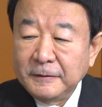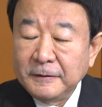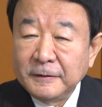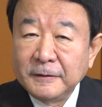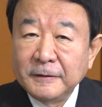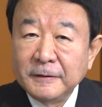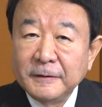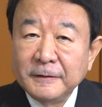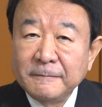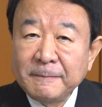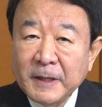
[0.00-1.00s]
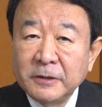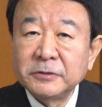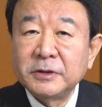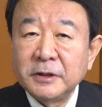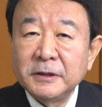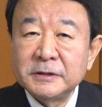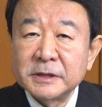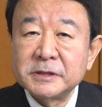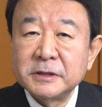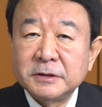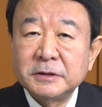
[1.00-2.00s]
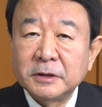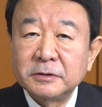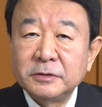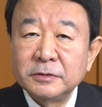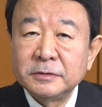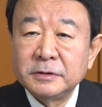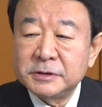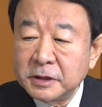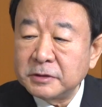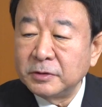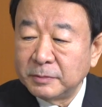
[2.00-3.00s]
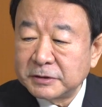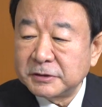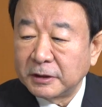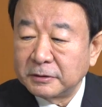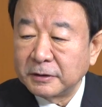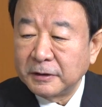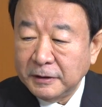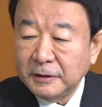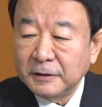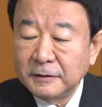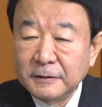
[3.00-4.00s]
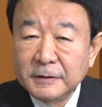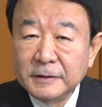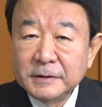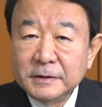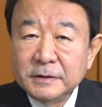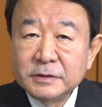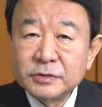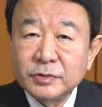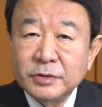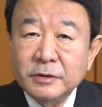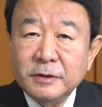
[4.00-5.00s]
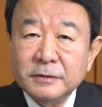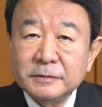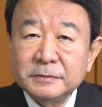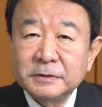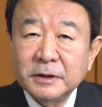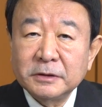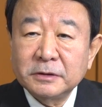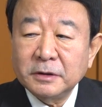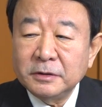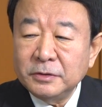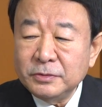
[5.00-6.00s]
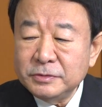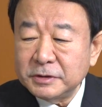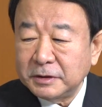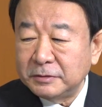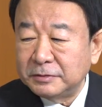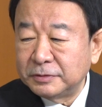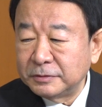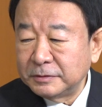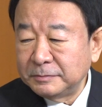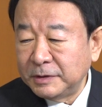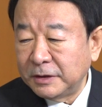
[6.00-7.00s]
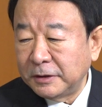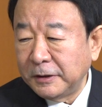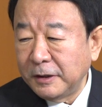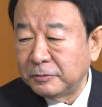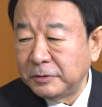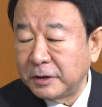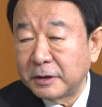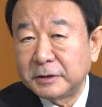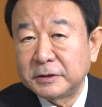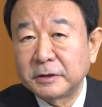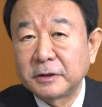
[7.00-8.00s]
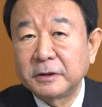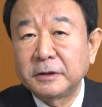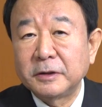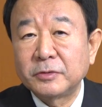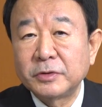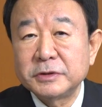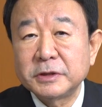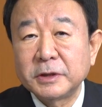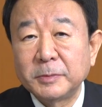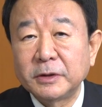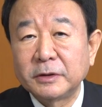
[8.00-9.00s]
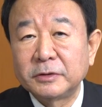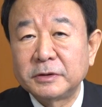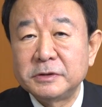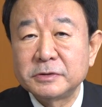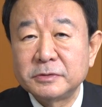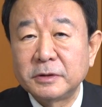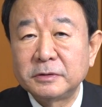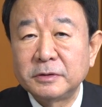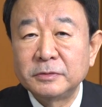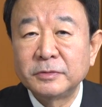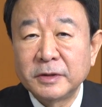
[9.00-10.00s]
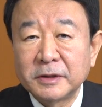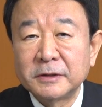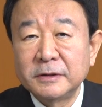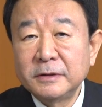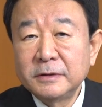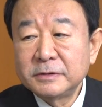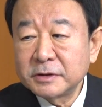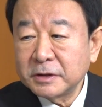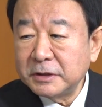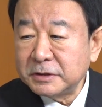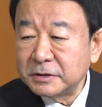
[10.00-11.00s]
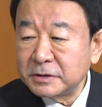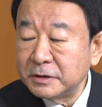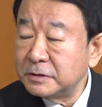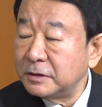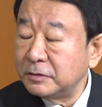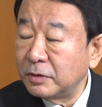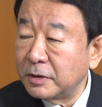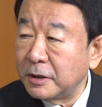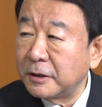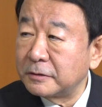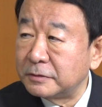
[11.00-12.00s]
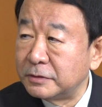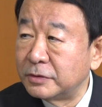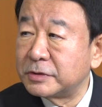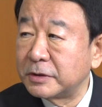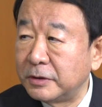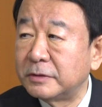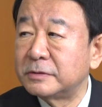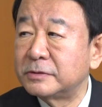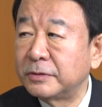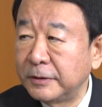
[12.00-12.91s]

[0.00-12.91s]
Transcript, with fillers: えー、安定させてたっていう奇跡の町だったからそれがたった4隻見慣れない船が来ただけでこれじゃダメだって気づくなんていうのは世界史に三千と輝く業績なんですよ